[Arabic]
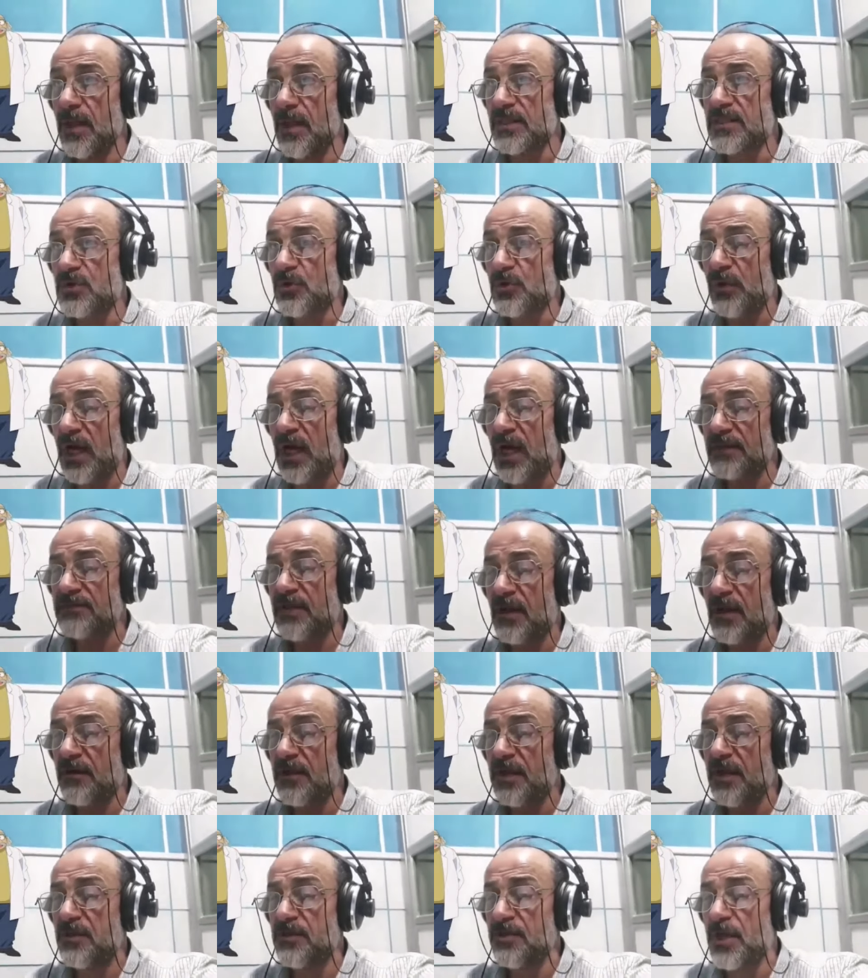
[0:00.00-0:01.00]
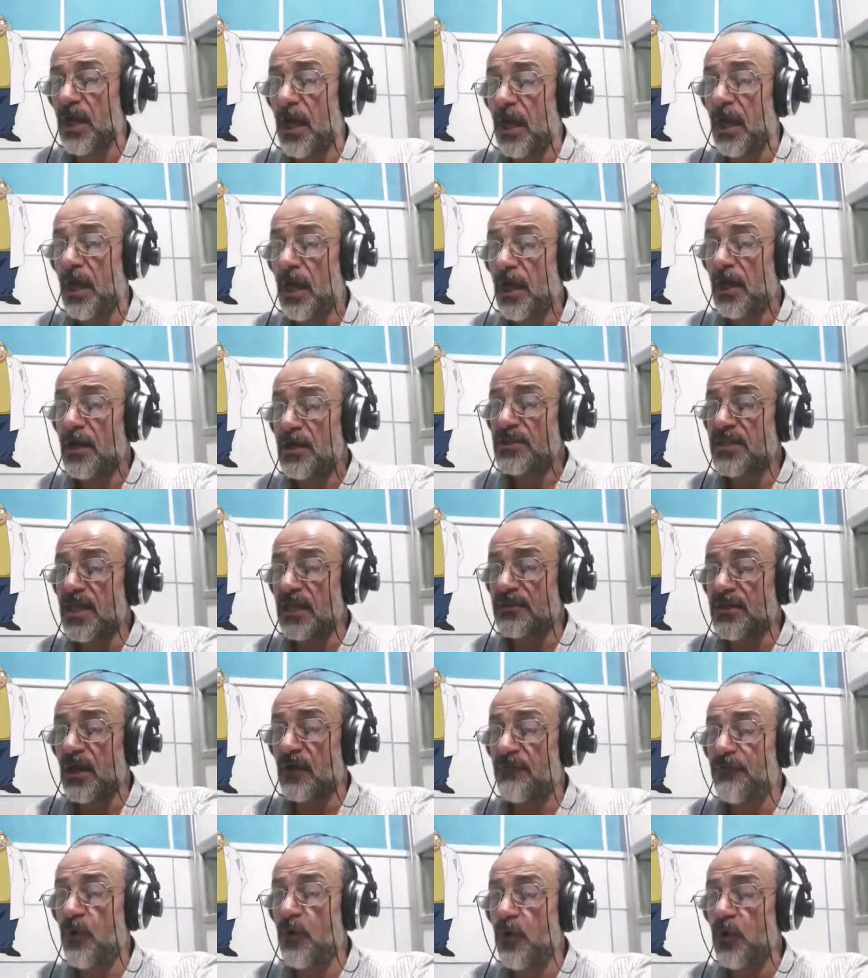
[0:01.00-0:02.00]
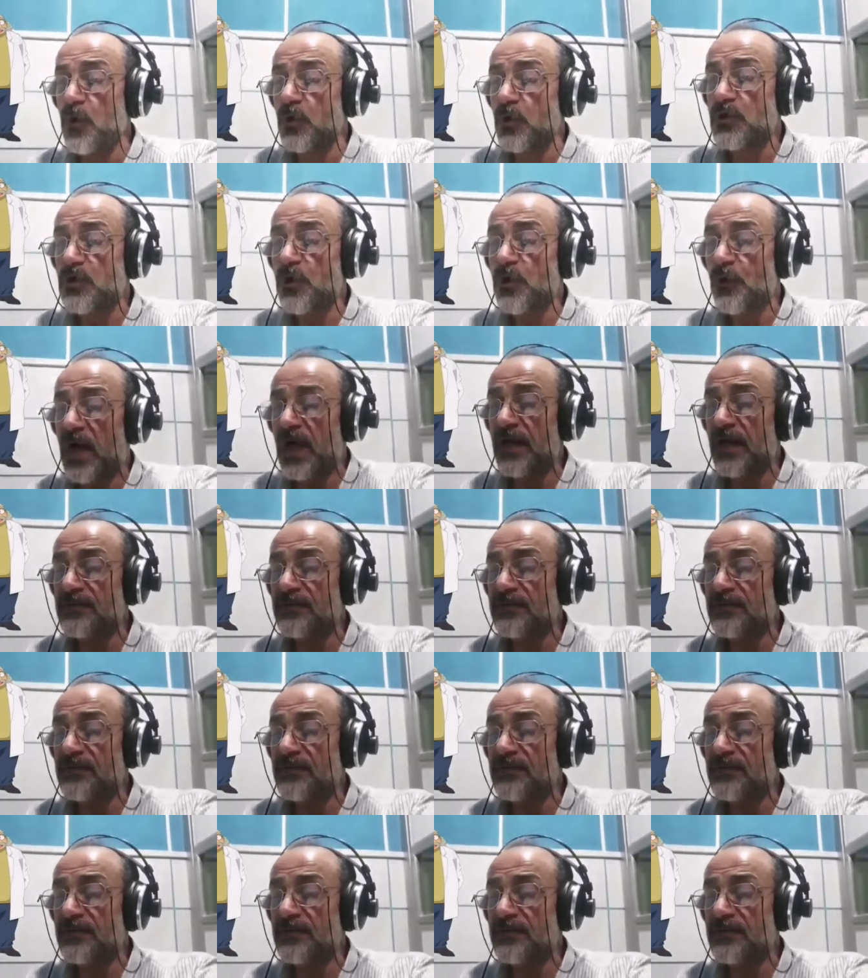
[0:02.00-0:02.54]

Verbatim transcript: إن سرعة رينيا ستفوق